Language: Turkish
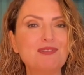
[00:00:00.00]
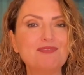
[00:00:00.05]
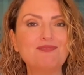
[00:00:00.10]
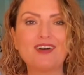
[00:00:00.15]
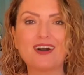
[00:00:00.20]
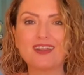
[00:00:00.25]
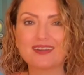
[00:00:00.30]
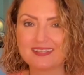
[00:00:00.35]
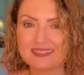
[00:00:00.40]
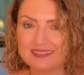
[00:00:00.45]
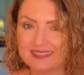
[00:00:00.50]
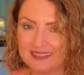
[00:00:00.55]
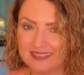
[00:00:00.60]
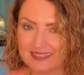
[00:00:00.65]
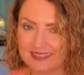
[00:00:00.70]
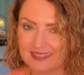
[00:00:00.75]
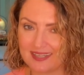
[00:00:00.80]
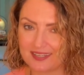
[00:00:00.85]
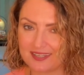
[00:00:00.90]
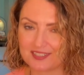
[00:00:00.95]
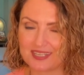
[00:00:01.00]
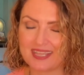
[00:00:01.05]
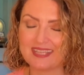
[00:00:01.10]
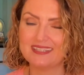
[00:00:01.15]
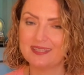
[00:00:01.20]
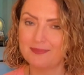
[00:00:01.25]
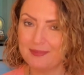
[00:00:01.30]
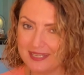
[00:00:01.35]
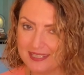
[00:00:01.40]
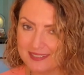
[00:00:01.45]
farkındalıklar
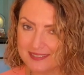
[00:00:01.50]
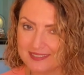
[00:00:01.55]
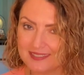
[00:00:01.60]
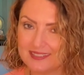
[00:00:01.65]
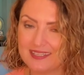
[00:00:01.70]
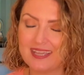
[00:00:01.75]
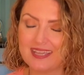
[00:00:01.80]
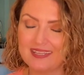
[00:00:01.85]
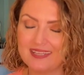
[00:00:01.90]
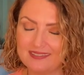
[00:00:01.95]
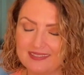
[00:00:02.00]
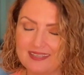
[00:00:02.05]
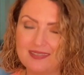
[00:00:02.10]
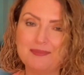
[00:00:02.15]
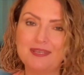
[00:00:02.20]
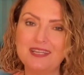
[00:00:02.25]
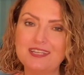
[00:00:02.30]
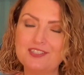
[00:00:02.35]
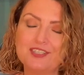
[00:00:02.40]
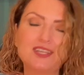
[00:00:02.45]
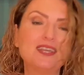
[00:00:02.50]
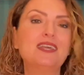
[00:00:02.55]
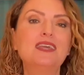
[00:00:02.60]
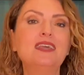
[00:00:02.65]
edebilir, edinebilir